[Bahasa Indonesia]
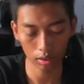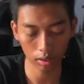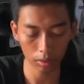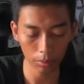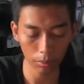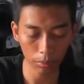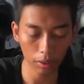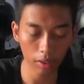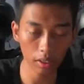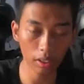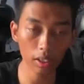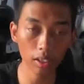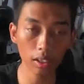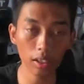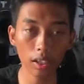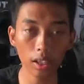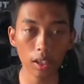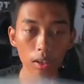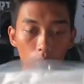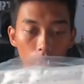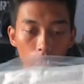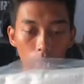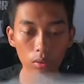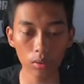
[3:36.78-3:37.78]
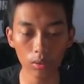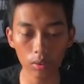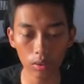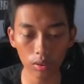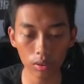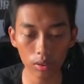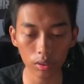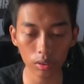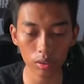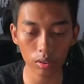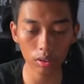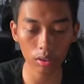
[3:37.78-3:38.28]
seperti ini ya untuk
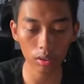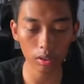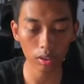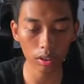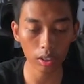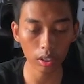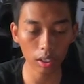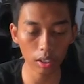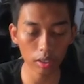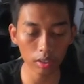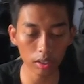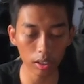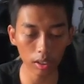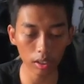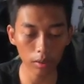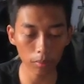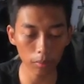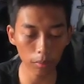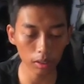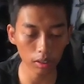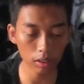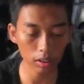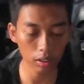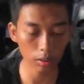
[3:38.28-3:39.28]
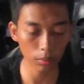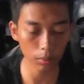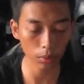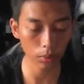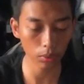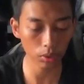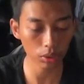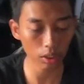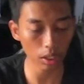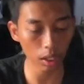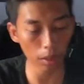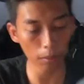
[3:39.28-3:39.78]
telenya ini masih
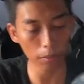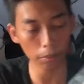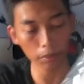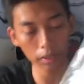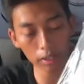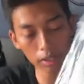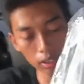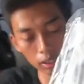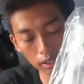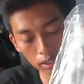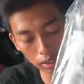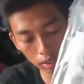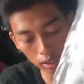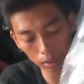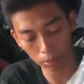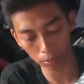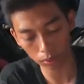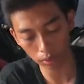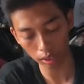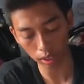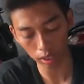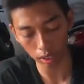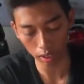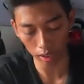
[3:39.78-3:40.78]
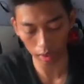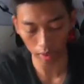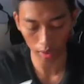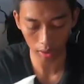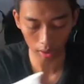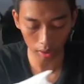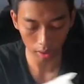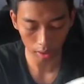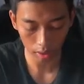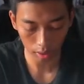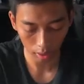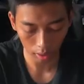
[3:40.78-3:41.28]
dibungkus rapi kita buka
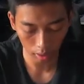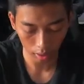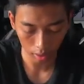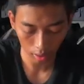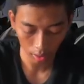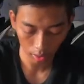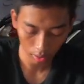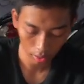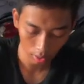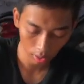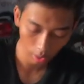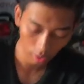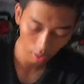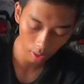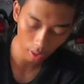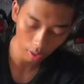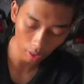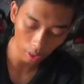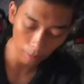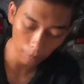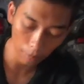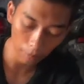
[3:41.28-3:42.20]
lagi kita